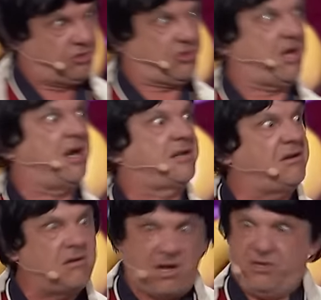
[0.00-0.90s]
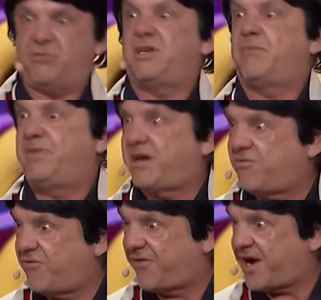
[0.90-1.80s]
Tu rentres là, ils ont de la
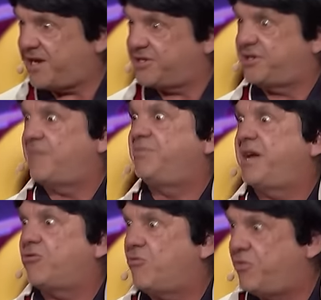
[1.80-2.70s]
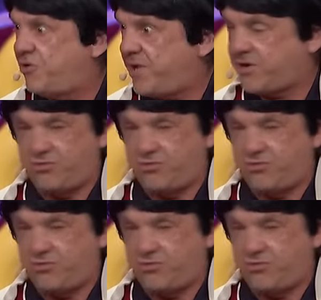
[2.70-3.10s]
bière aux fraises, de la bière au bleuets.